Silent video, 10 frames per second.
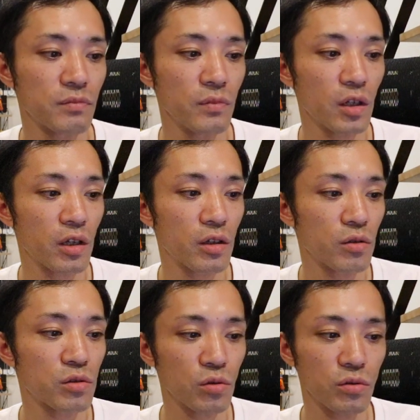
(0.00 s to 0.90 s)
だから結
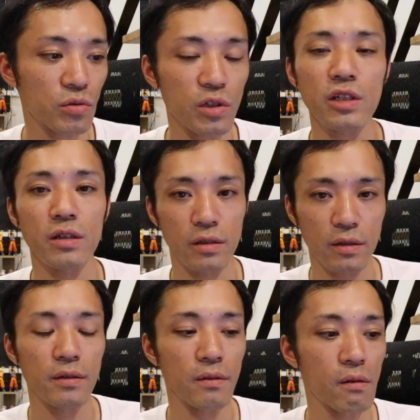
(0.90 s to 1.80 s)
局そそれじゃないです
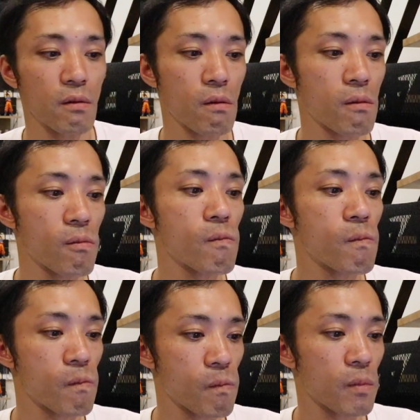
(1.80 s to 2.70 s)
か
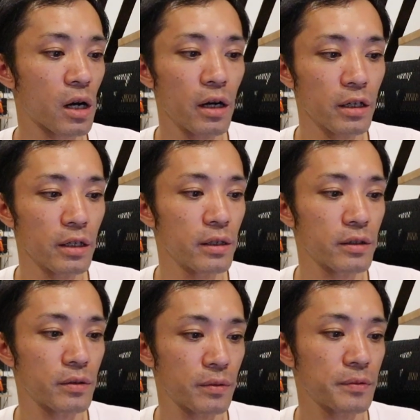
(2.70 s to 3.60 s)
うん関係ないで
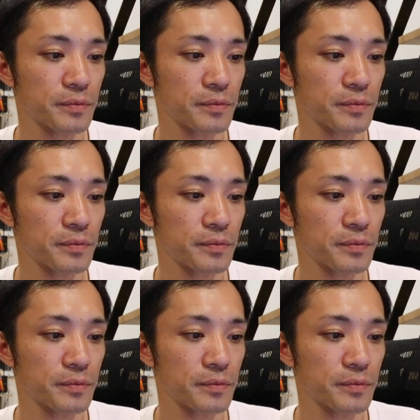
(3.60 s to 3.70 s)
すよ